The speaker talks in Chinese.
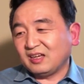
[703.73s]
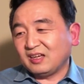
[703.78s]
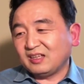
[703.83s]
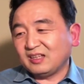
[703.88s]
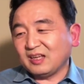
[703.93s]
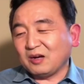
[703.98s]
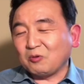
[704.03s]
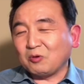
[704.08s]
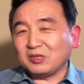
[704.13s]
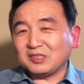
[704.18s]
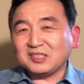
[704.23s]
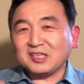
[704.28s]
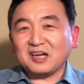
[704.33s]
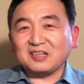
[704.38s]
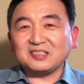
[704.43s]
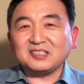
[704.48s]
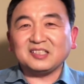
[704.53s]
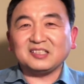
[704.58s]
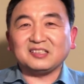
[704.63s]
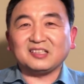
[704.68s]
那我
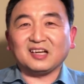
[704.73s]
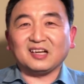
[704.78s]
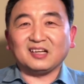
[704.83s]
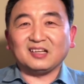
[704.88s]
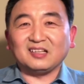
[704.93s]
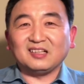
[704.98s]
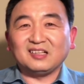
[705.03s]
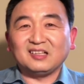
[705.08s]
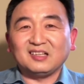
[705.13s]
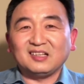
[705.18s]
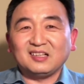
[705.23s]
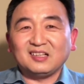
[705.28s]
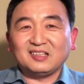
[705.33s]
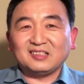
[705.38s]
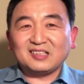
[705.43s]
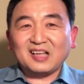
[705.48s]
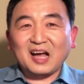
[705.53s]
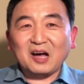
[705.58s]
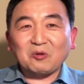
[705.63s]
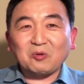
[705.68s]
相信呢，
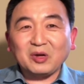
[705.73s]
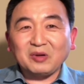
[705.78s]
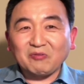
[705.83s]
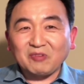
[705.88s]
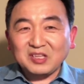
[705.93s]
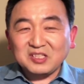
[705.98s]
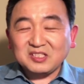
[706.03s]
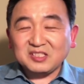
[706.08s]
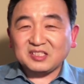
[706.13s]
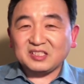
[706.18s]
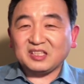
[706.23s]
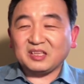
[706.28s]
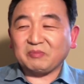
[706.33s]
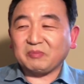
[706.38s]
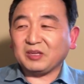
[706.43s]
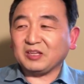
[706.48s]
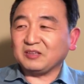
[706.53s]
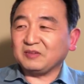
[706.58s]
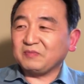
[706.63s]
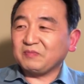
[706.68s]
他会问习近
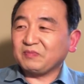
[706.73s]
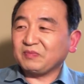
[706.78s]
平。